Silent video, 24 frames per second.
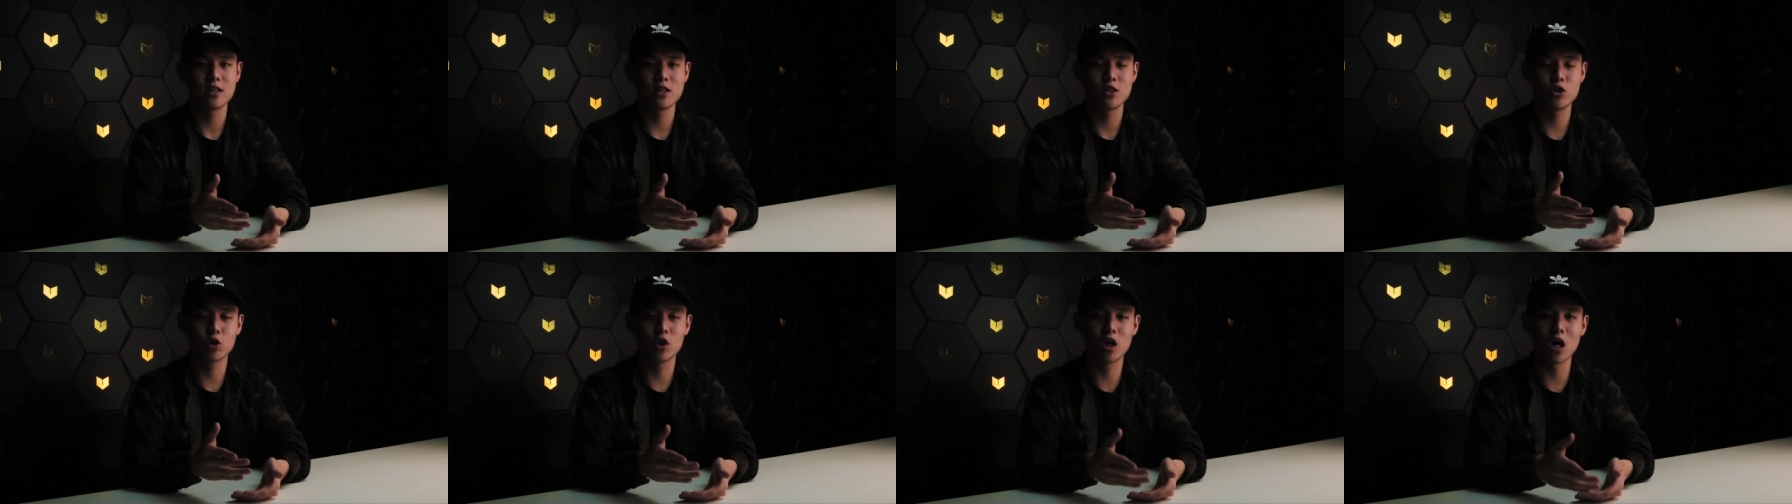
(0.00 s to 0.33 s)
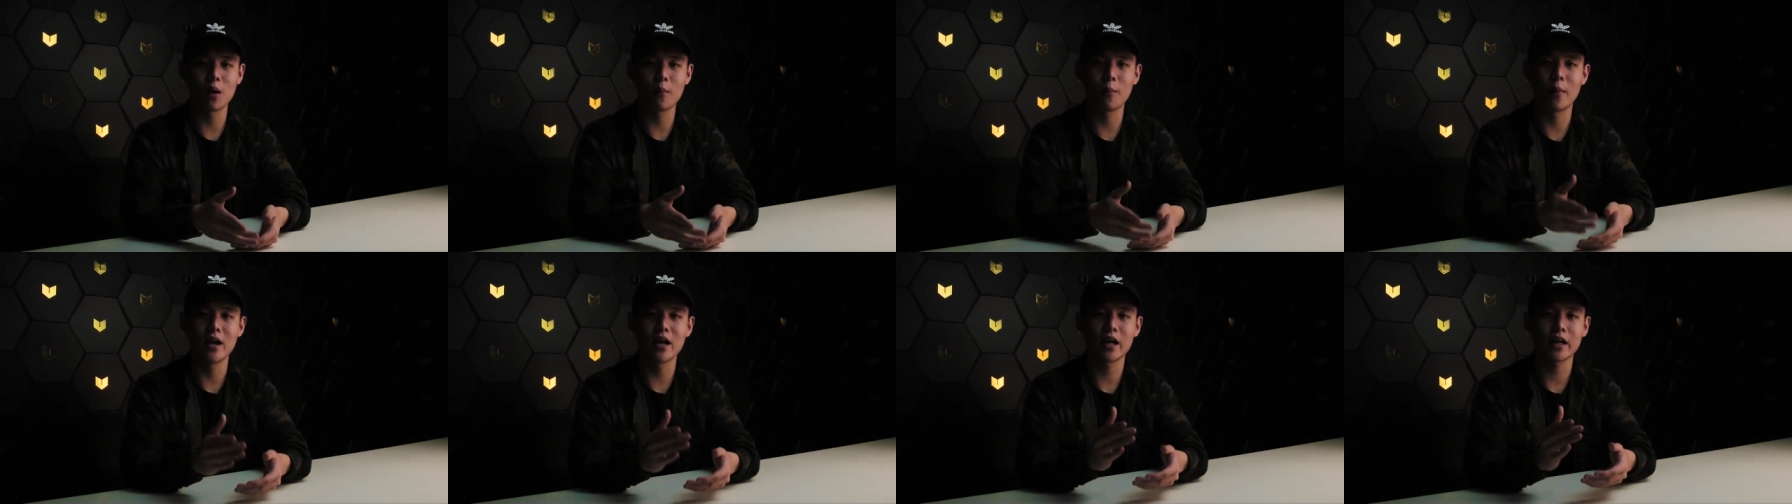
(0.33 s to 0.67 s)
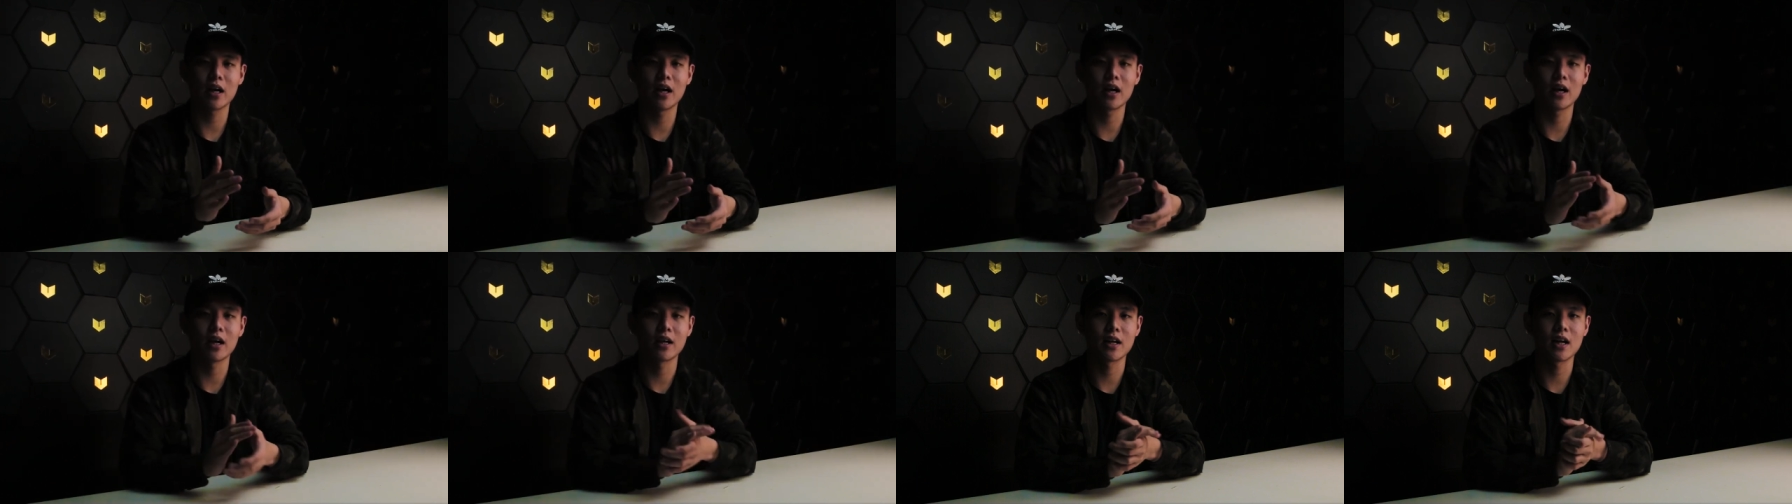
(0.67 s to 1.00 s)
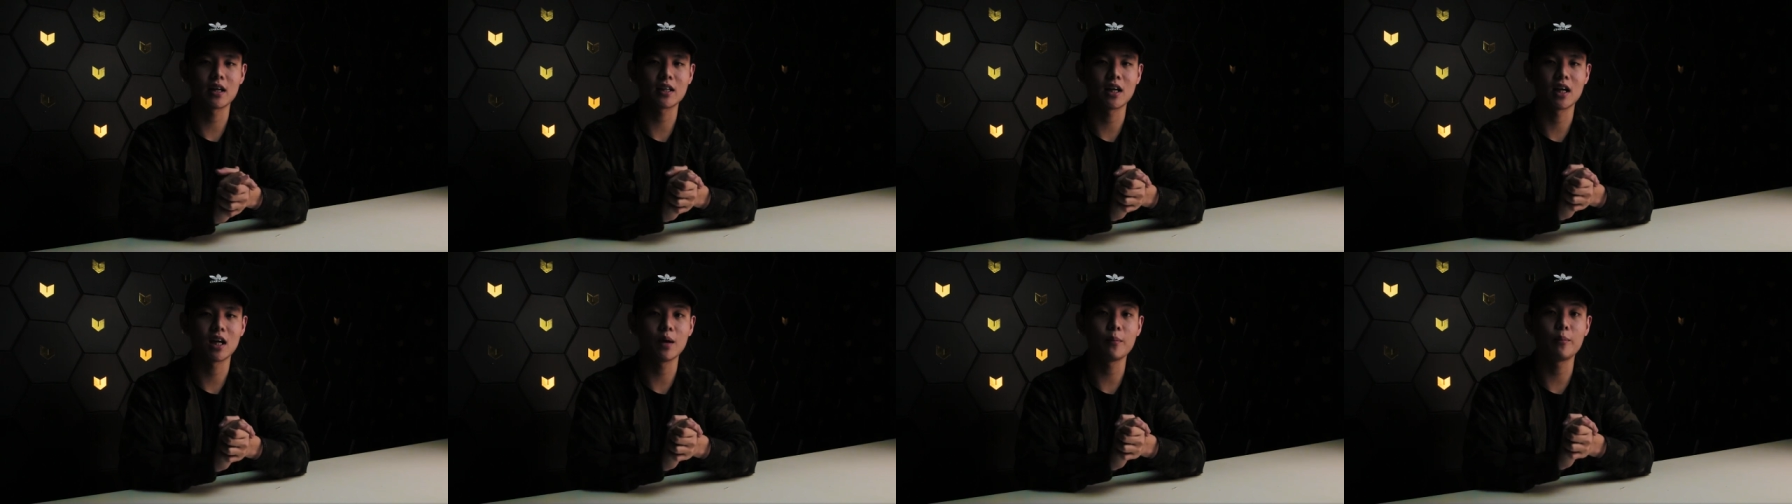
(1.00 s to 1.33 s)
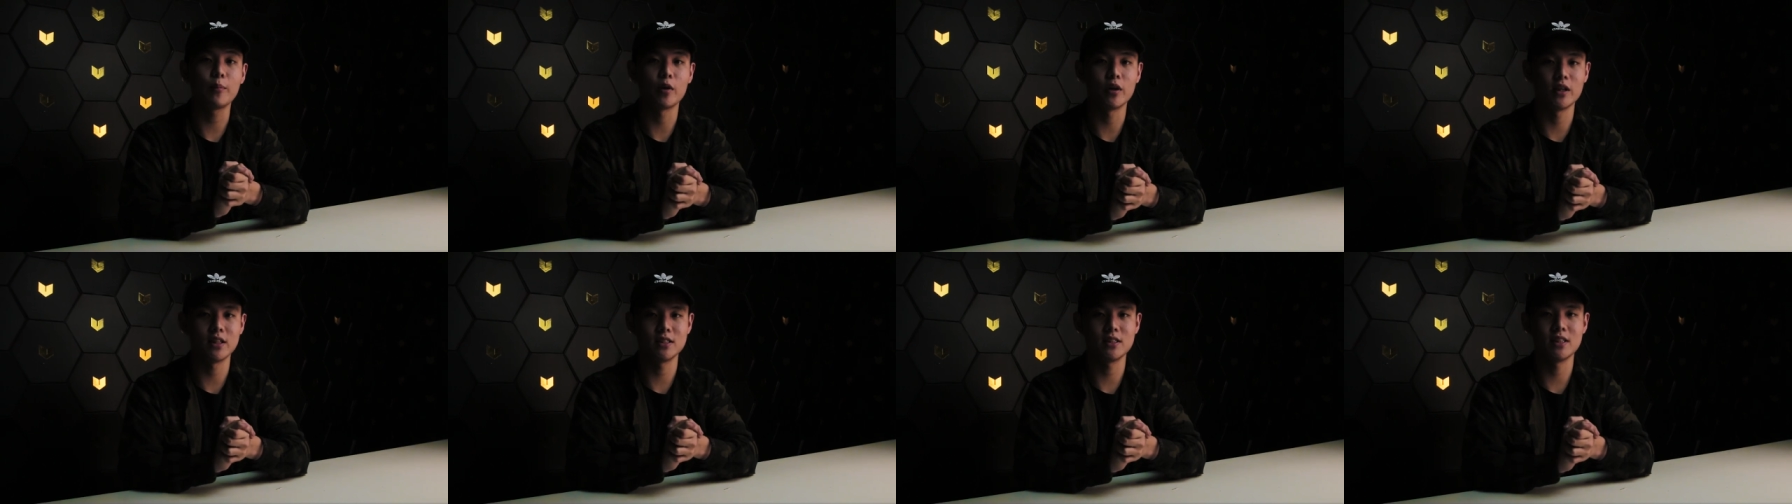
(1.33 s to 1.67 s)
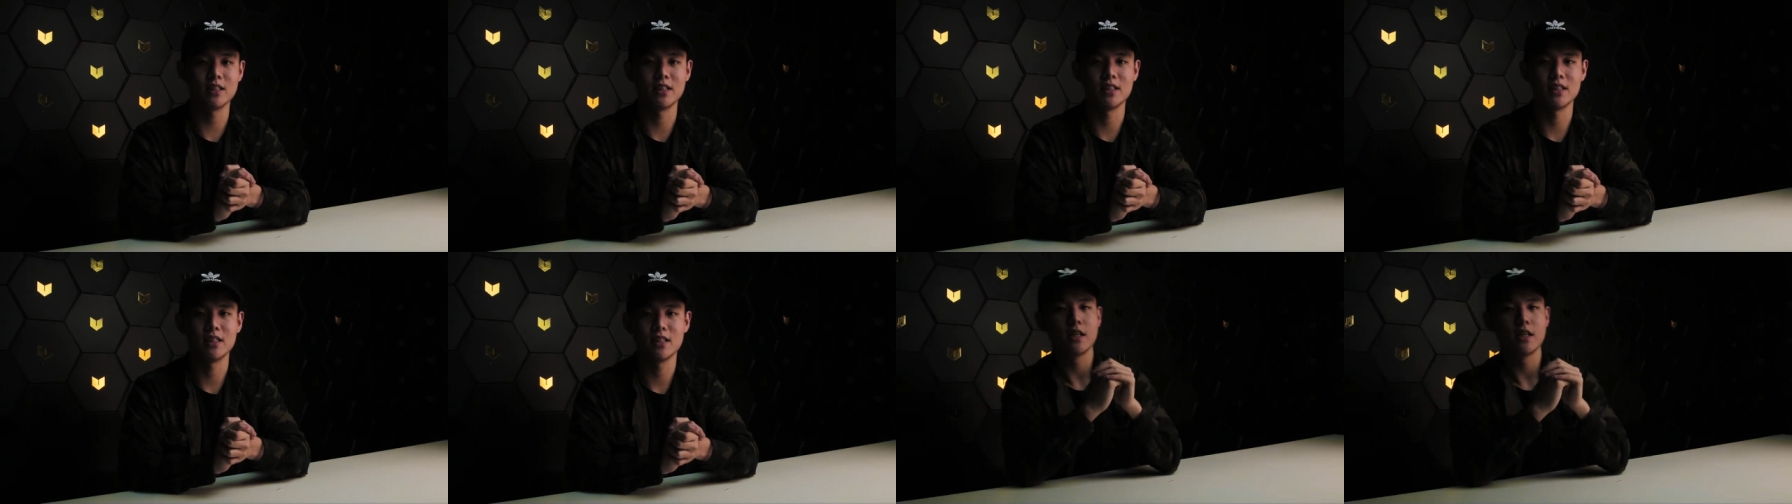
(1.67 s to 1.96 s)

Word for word: juga banyak yang kena tangkap polisi.